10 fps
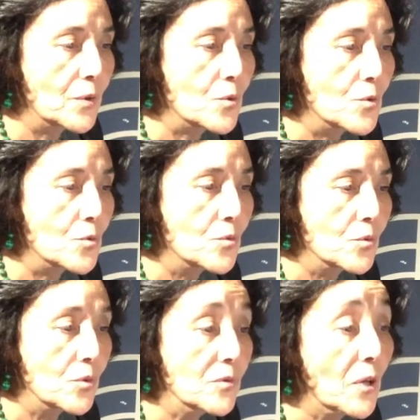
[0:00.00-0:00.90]
que nous
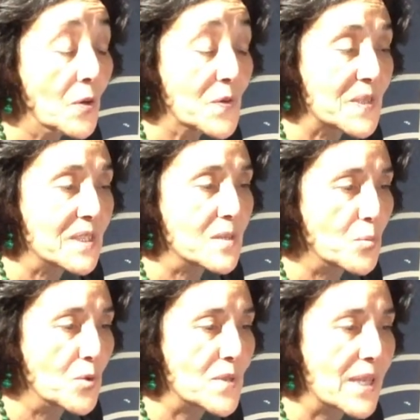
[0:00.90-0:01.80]
couvrons, six
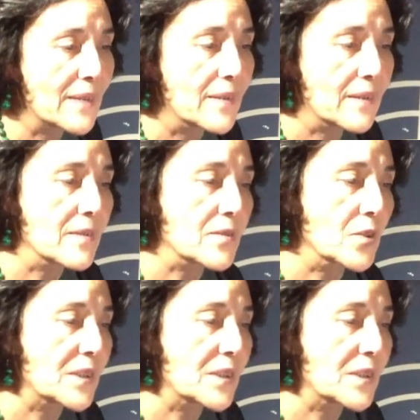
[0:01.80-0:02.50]
plus la détention